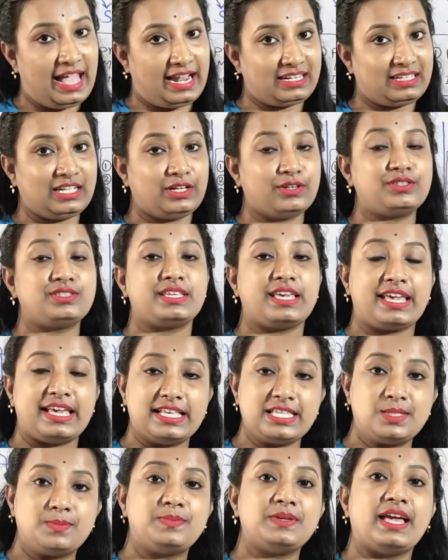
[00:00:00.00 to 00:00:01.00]
একটা হচ্ছে
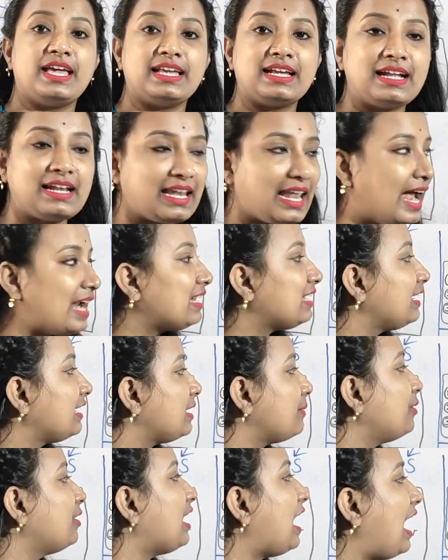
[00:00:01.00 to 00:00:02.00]
এসবিআই ক্লার্ক
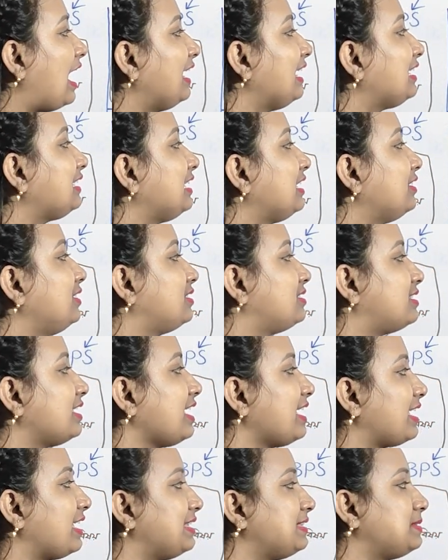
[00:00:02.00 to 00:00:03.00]
এবং আরেকটা হচ্ছে
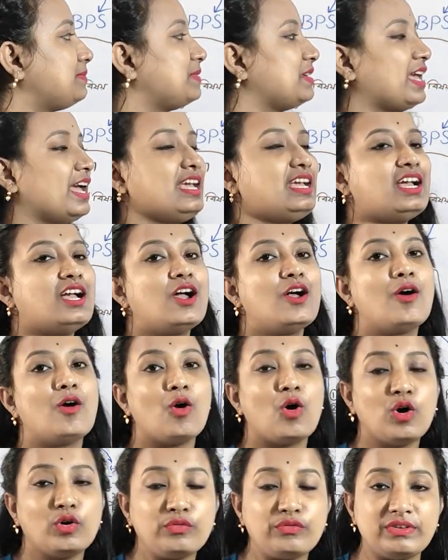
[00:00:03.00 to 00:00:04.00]
এসবিআই
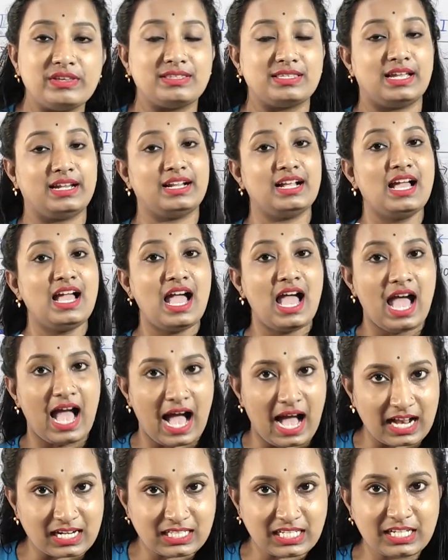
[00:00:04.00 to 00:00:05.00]
অফিসার
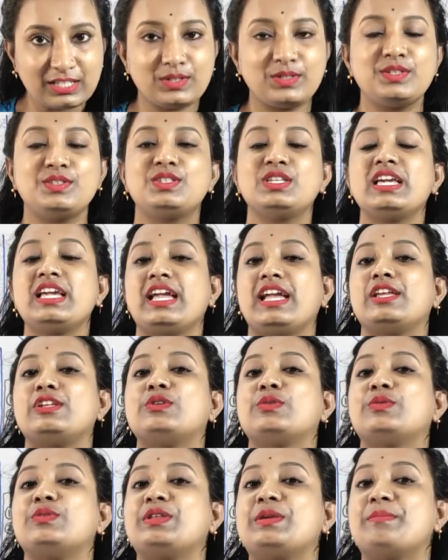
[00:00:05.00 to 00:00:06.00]
আশা করছি
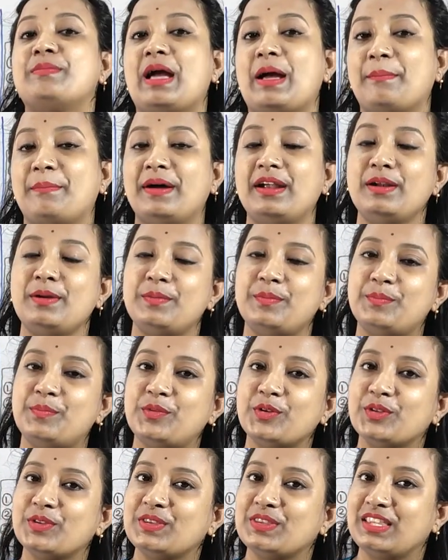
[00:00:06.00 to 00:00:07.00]
এইটুকুনি ব্যাপার
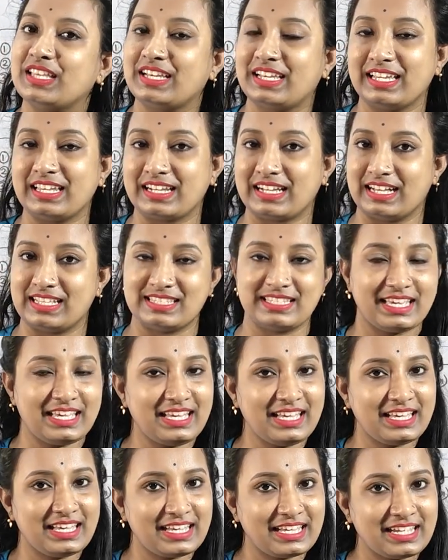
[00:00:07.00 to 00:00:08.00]
প্রত্যেকের কাছেই
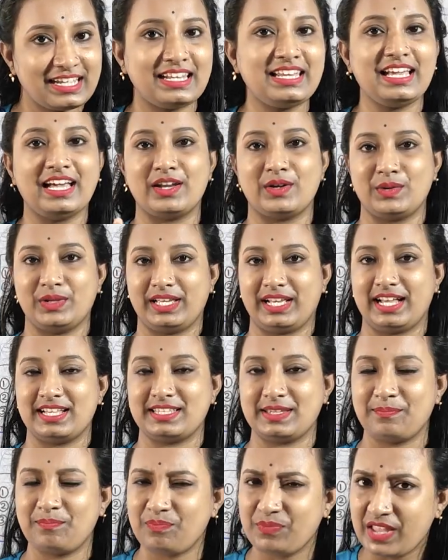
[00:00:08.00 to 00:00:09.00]
ক্লিয়ার হয়ে
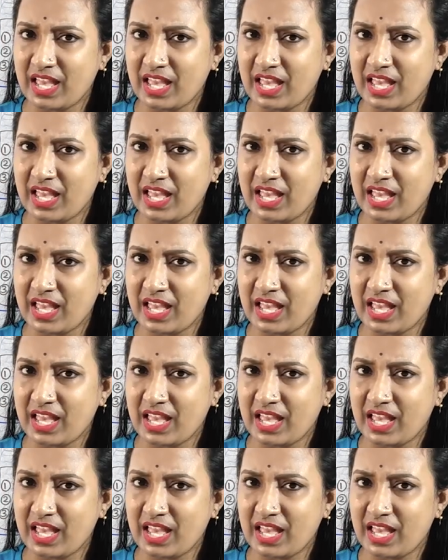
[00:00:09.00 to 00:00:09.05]
গেছে